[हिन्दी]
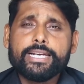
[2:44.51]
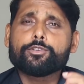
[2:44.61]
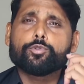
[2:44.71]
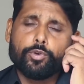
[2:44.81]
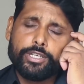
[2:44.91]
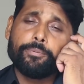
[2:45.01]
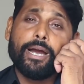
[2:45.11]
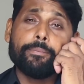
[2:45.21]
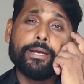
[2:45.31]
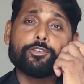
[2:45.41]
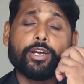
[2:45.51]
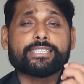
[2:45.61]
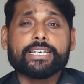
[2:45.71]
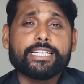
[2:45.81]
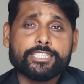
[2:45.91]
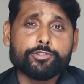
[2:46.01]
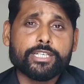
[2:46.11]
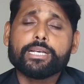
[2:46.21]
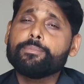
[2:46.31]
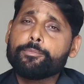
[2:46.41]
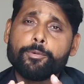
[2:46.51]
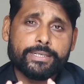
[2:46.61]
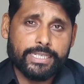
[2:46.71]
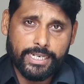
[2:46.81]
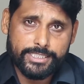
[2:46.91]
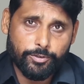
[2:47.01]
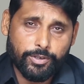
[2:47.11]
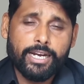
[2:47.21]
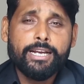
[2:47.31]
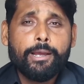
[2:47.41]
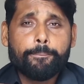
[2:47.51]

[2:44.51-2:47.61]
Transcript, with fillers: या 225 है तो ऐसा कैसे हो सकता है मैं आपको बताना चाहूँगा